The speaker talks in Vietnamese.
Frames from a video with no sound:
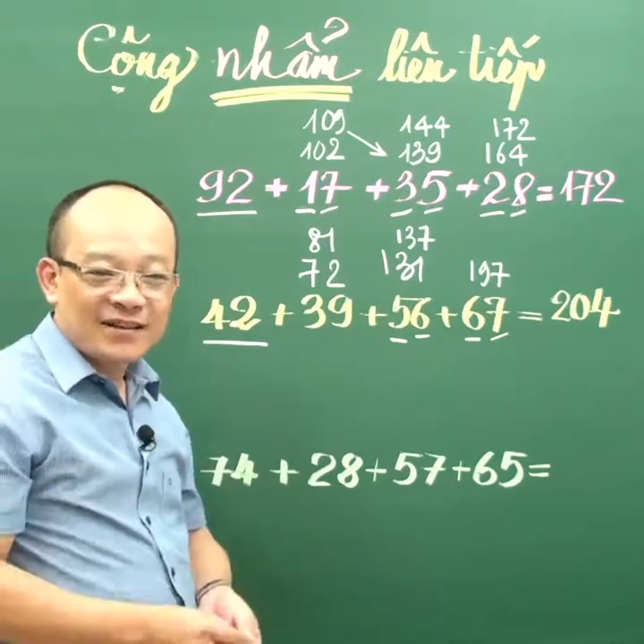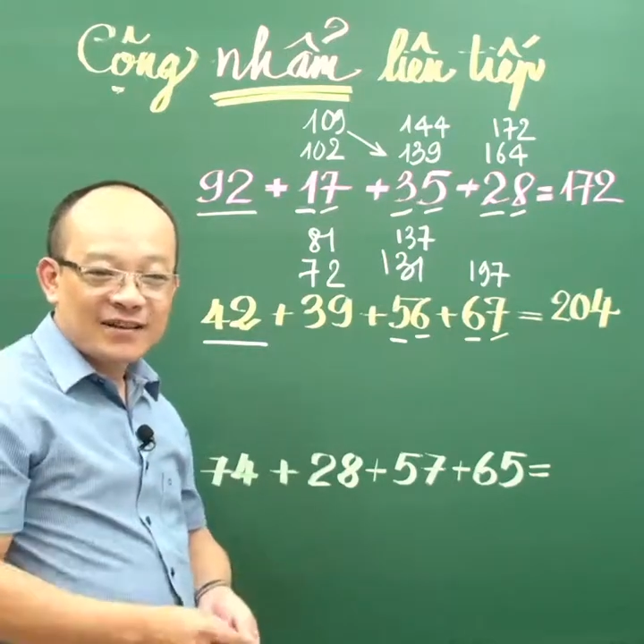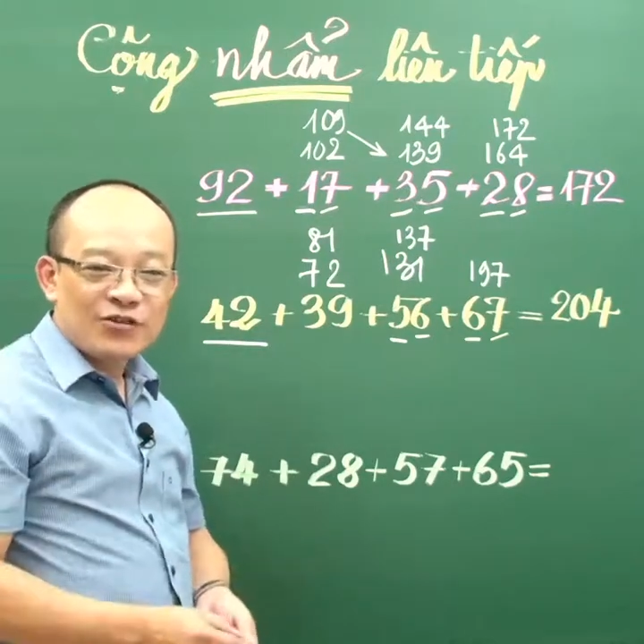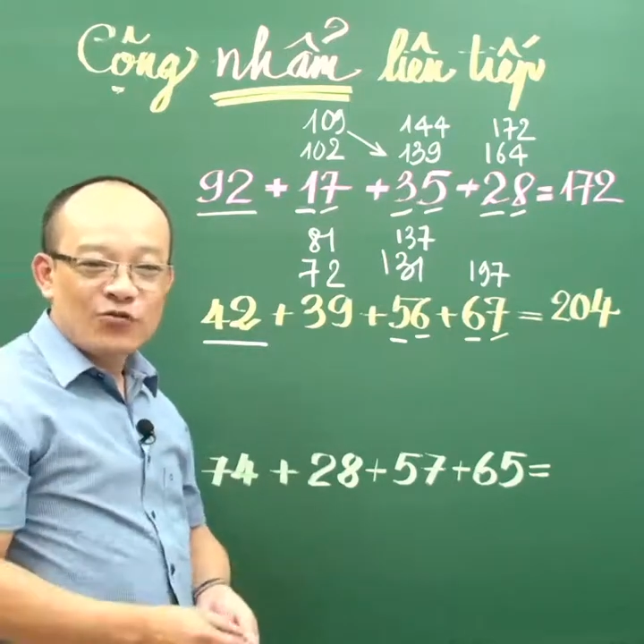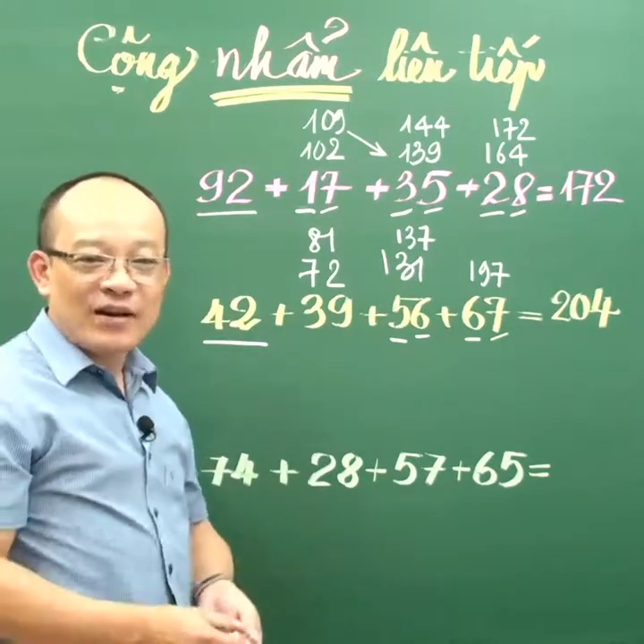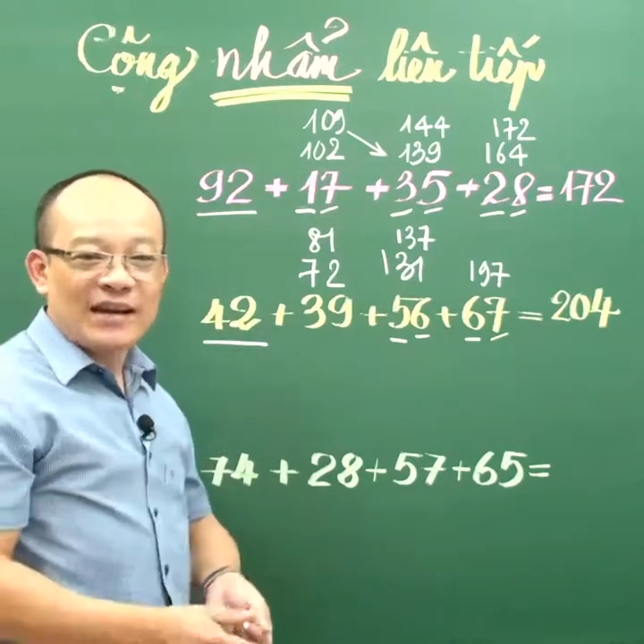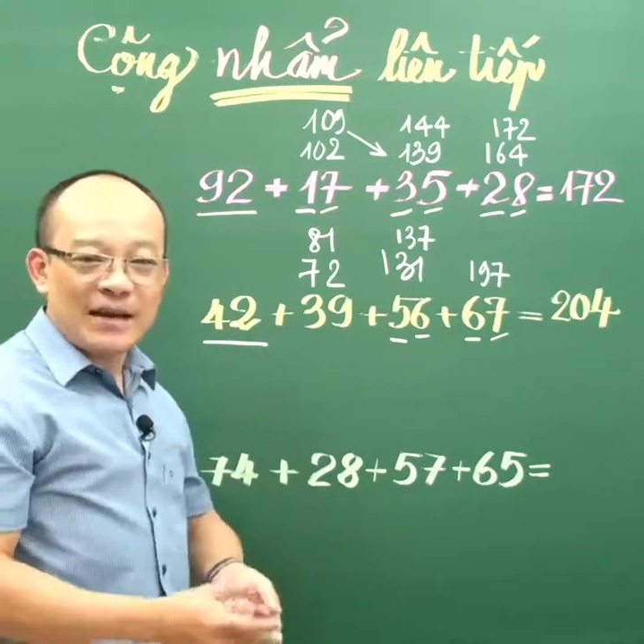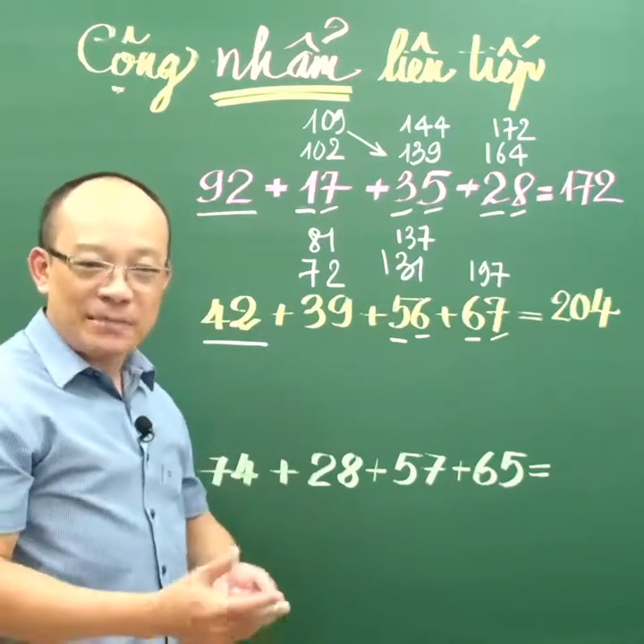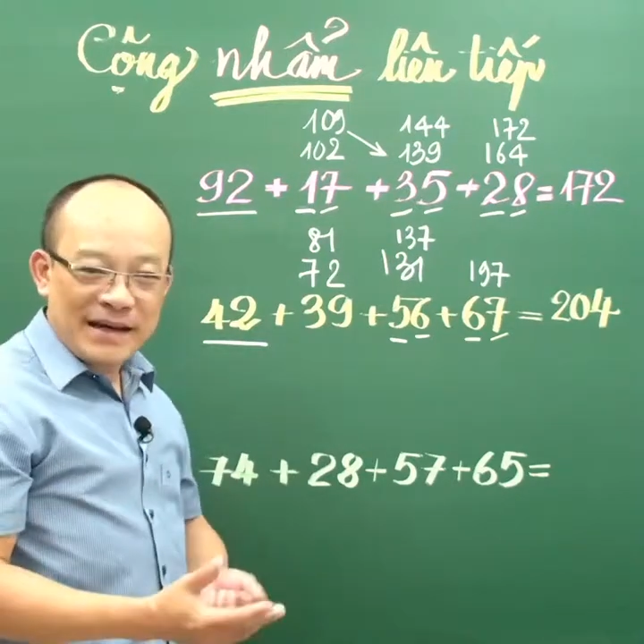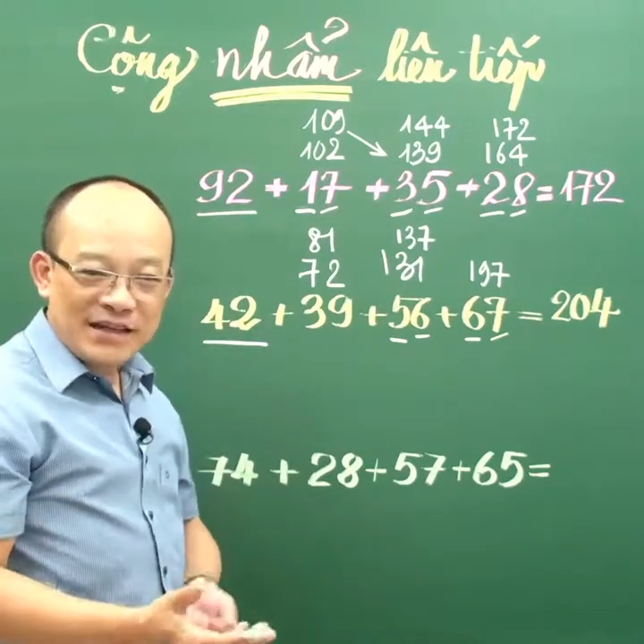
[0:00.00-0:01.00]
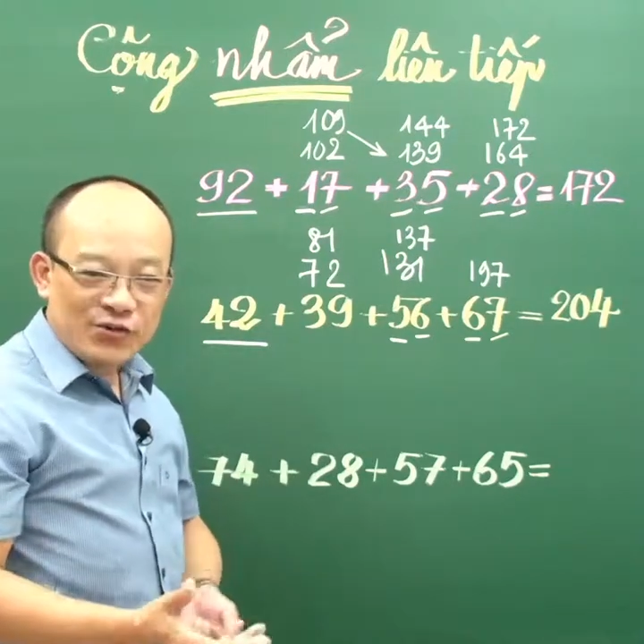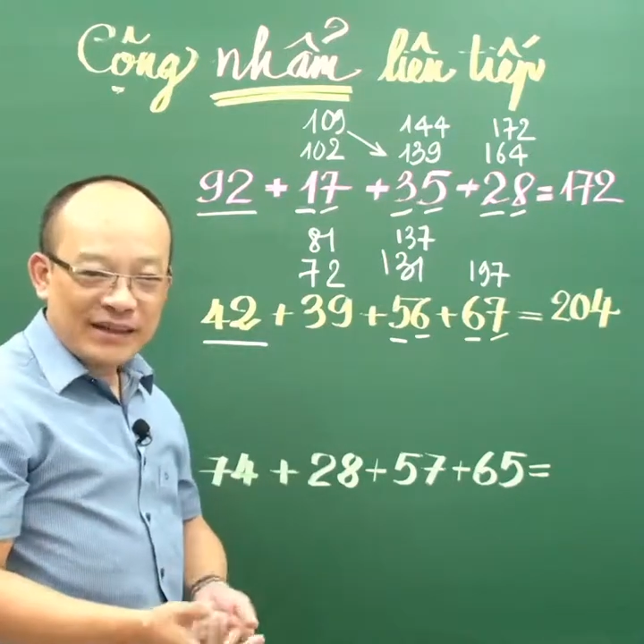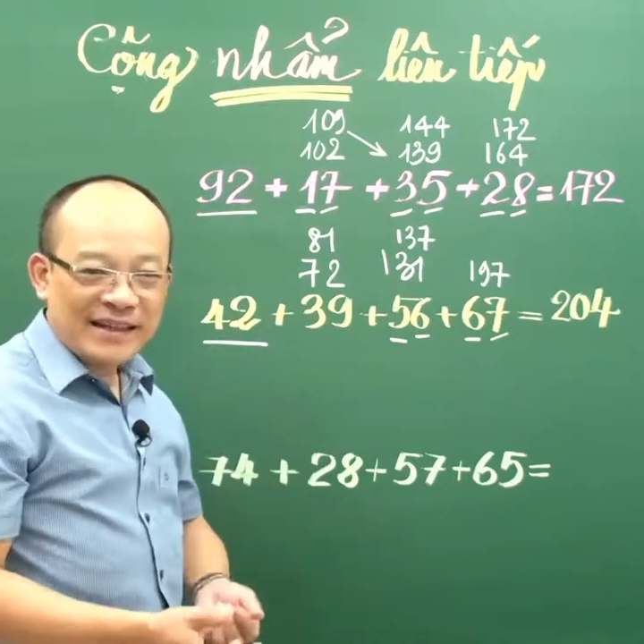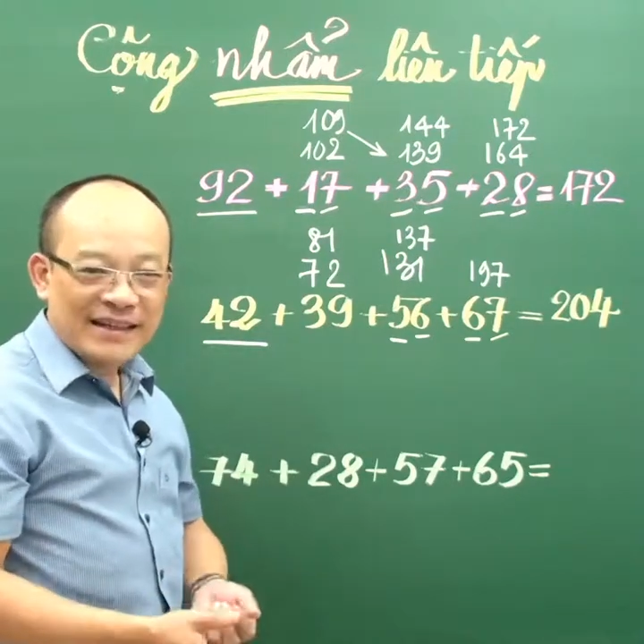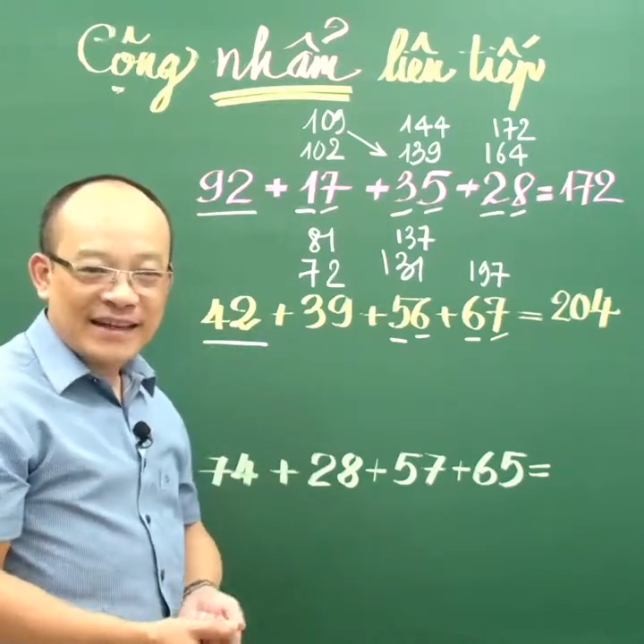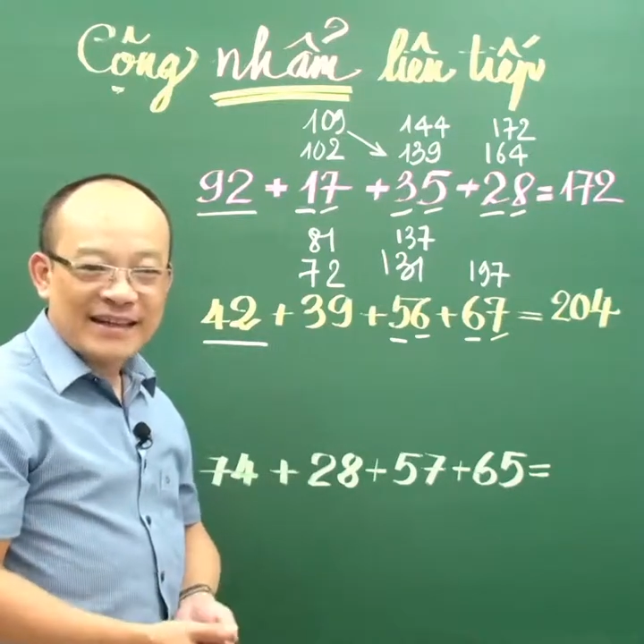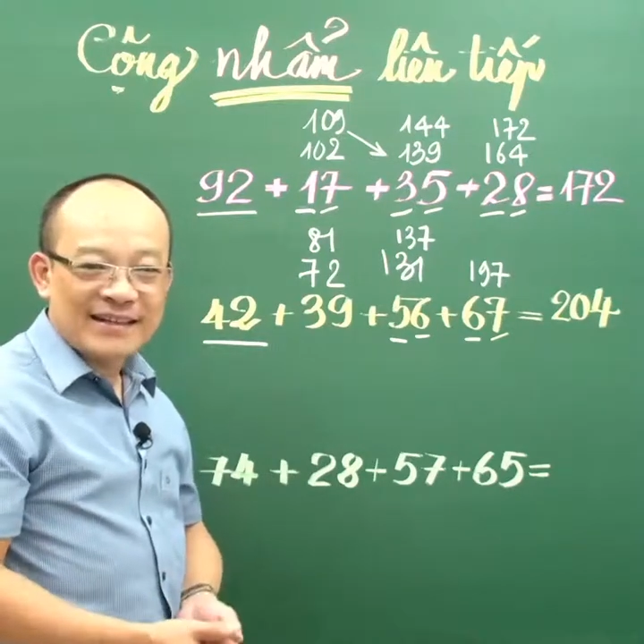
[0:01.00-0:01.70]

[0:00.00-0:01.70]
Đừng quên like page Toán Thầy Kiên